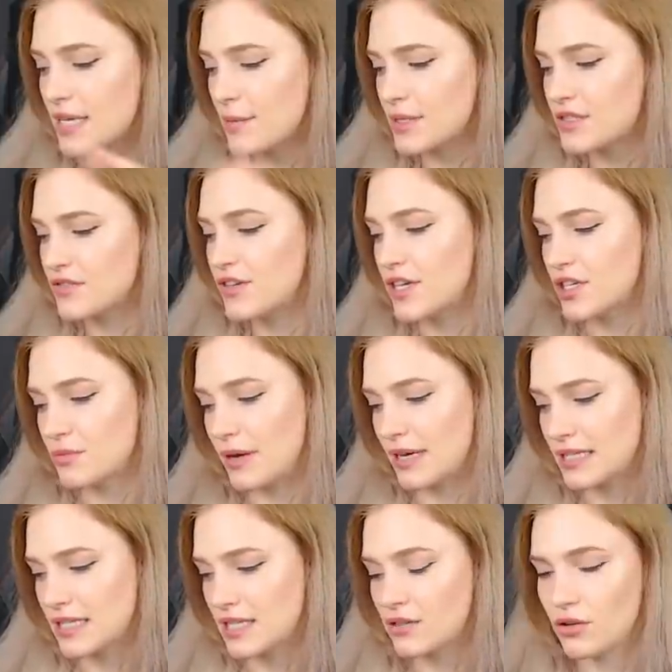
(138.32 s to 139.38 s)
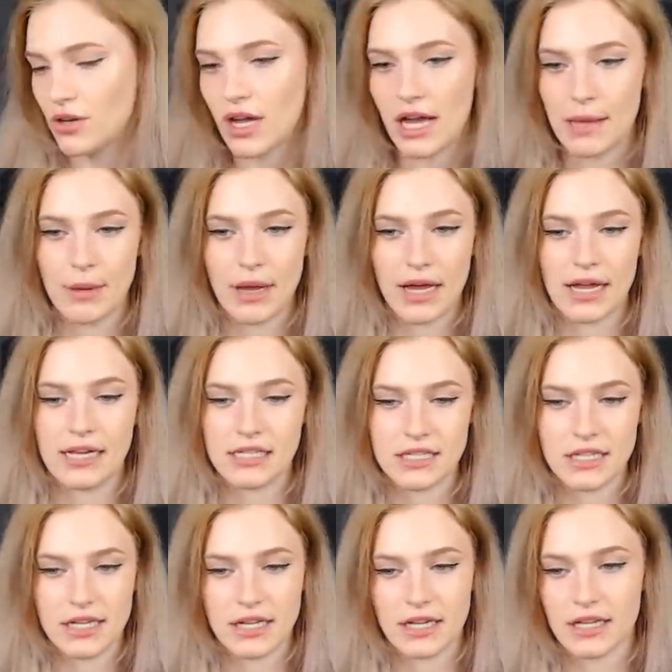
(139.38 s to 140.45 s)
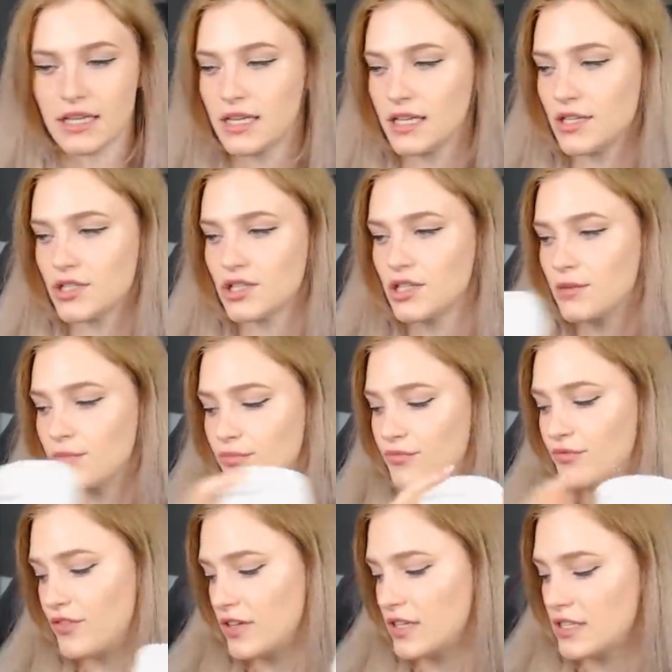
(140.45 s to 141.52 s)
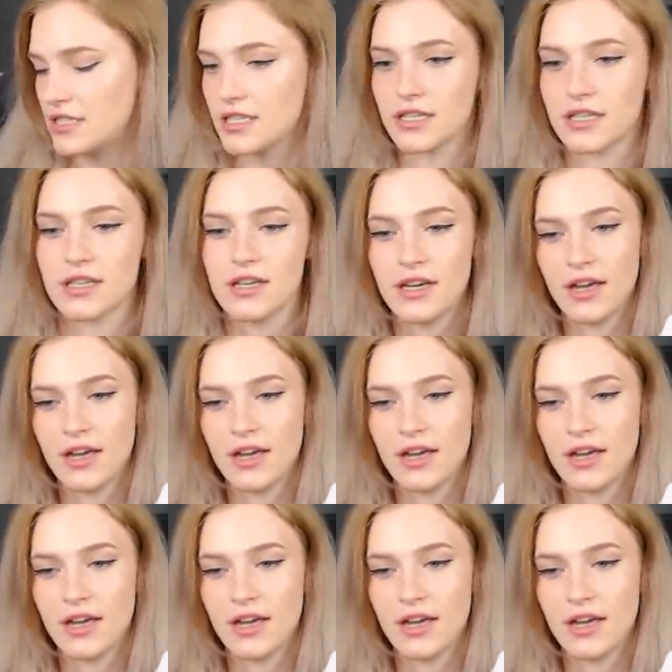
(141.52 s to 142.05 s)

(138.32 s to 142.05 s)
ich habe jetzt vier Geschmacksrichtungen. Einmal halt äh, Kirsche, Pfirsich,